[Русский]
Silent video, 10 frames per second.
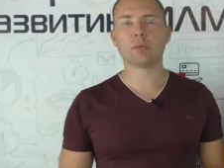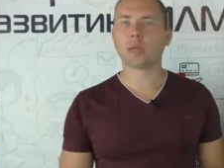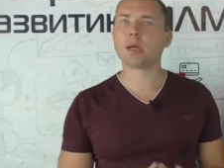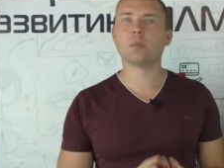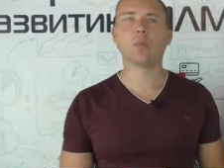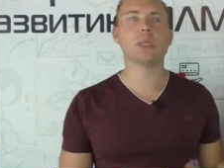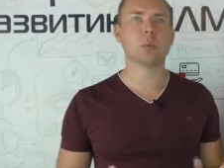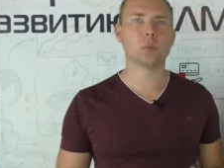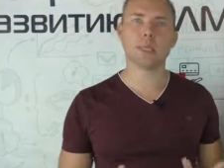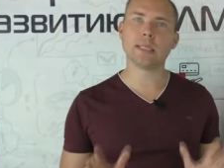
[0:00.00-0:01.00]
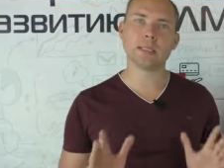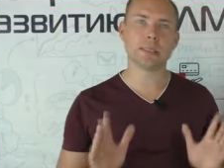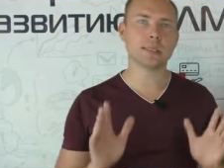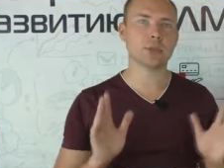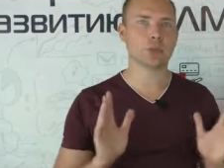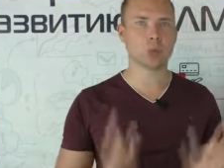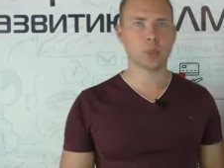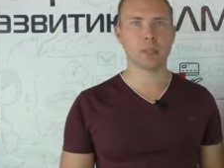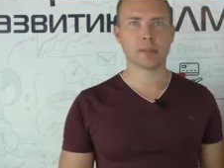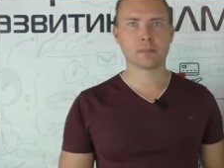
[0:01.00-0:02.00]
Вот как минимум 10 тысяч
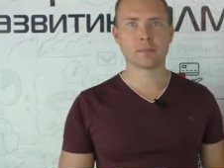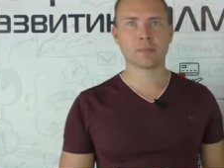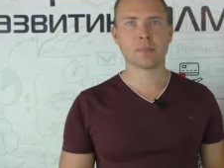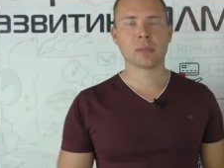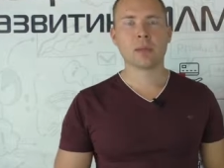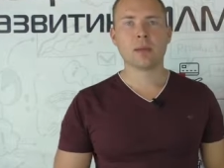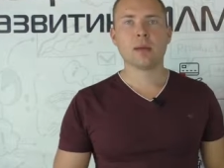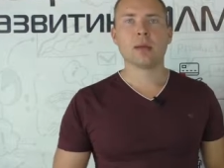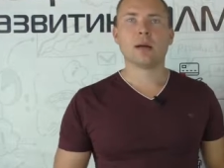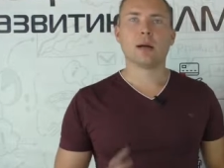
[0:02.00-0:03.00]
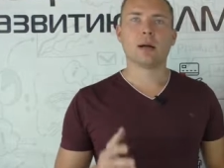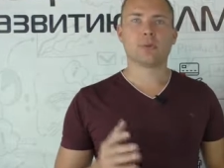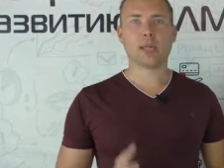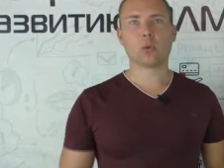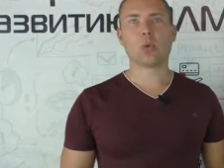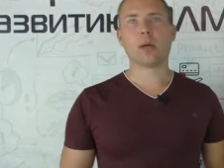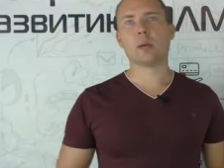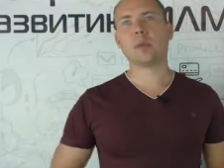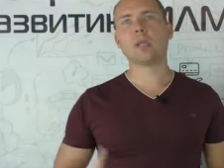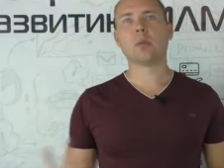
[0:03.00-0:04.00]
рублей. Второе,
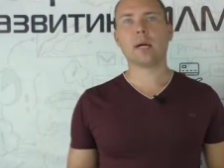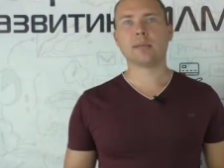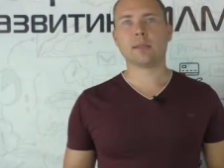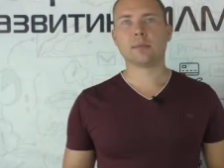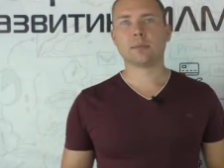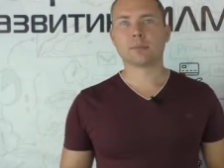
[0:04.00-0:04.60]
ML-база.